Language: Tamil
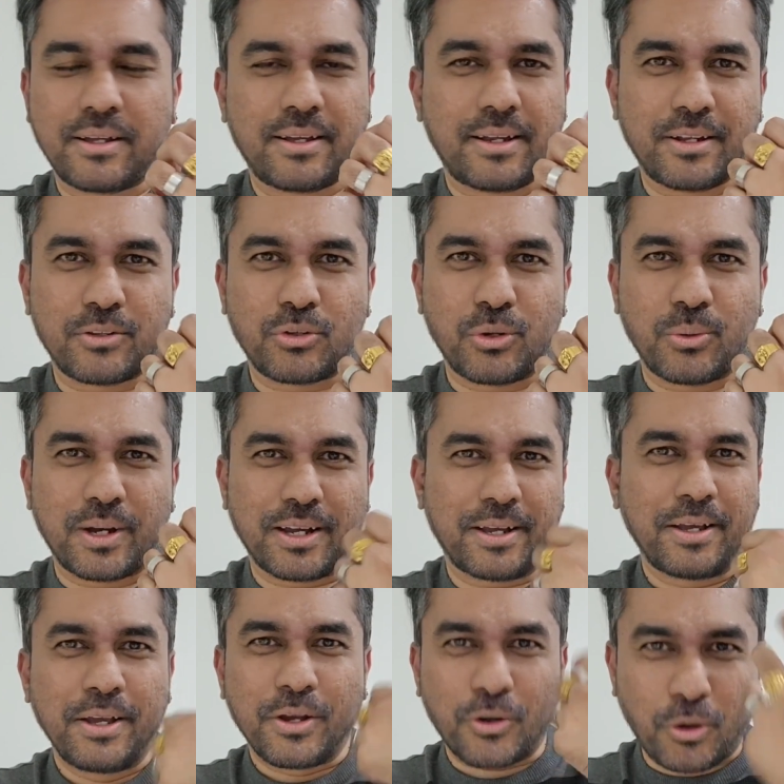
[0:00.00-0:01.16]
என்ன சொல்லுவாங்க
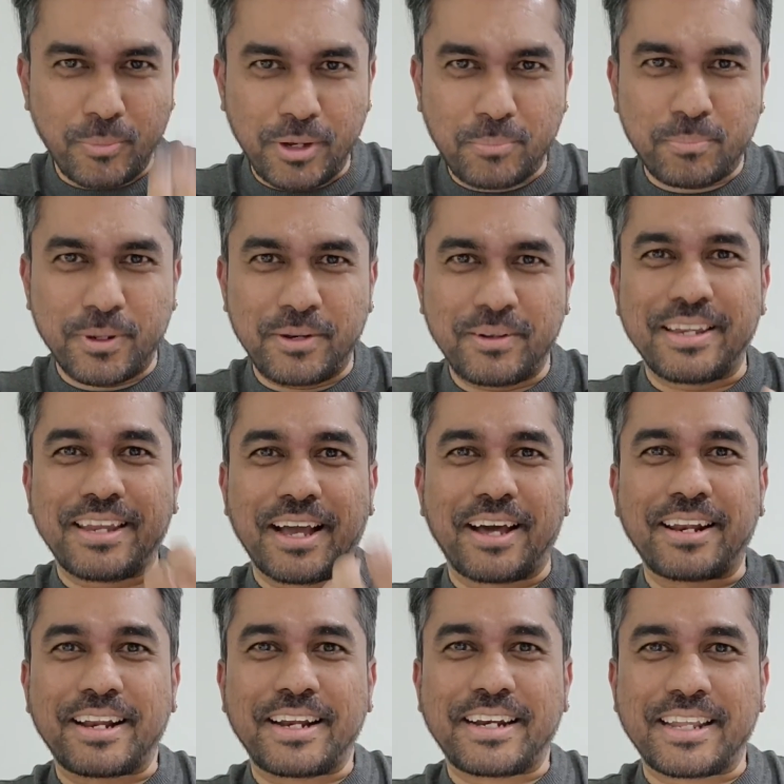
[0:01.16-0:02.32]
கமிட்மெண்ட்
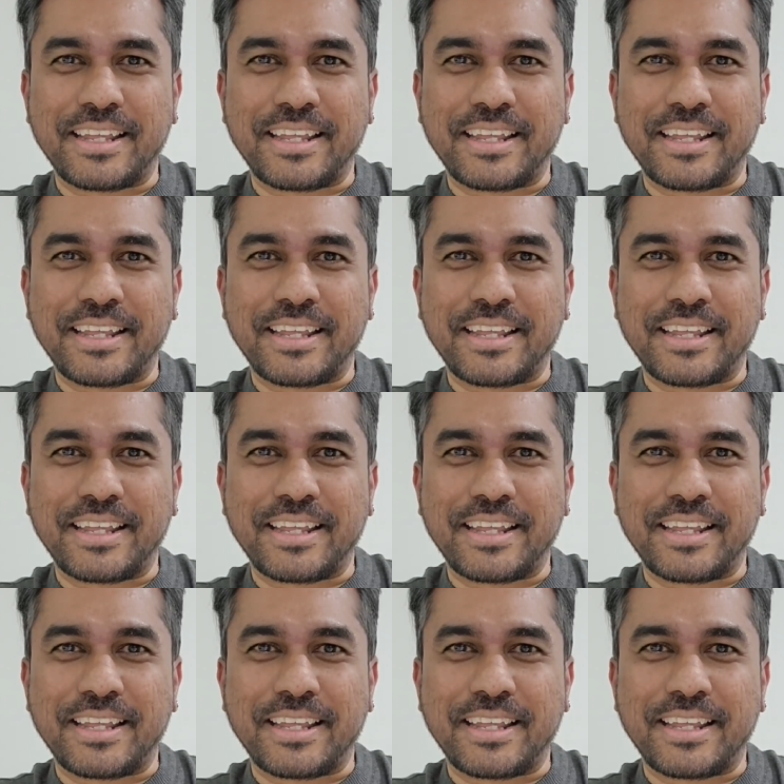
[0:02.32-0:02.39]
யாருக்கிட்ட